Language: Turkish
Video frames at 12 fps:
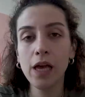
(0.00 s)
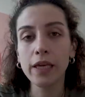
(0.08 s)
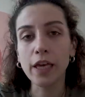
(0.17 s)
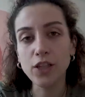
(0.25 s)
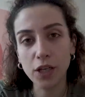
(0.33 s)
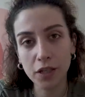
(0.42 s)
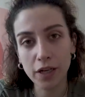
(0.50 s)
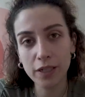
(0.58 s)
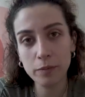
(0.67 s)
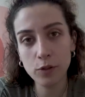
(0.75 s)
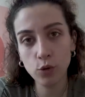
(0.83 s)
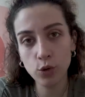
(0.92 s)

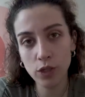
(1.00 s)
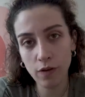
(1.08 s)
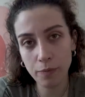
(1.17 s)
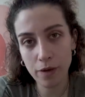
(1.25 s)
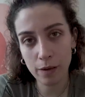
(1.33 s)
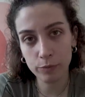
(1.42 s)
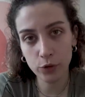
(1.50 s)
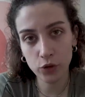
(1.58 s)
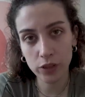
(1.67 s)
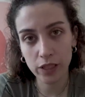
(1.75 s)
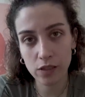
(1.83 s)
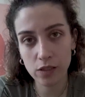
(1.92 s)
Geçenlerde bir soru cevap
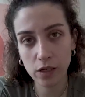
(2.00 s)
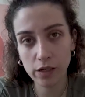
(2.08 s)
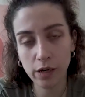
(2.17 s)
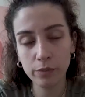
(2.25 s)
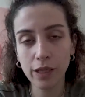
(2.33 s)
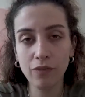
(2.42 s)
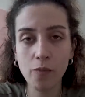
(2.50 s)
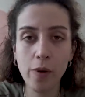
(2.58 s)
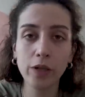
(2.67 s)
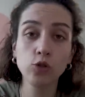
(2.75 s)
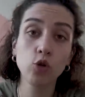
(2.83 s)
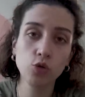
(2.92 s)
yapmıştık Instagram'dan ve
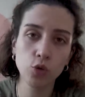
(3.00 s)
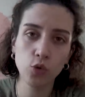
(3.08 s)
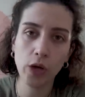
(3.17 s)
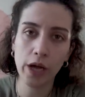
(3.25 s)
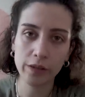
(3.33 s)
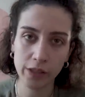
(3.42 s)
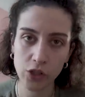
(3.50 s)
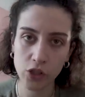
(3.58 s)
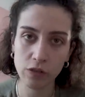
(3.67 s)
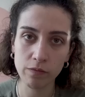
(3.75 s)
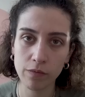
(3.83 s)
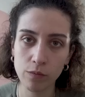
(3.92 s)
ben çok soru geldiği
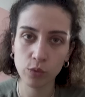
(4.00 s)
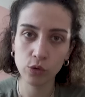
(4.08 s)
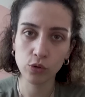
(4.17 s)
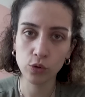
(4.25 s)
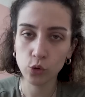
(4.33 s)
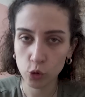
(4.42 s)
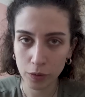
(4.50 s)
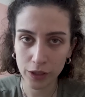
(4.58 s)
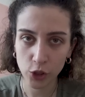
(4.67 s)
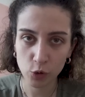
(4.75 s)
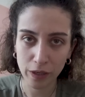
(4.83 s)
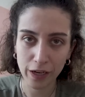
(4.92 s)
için bunu YouTube'a
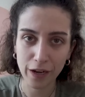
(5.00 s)
taşımaya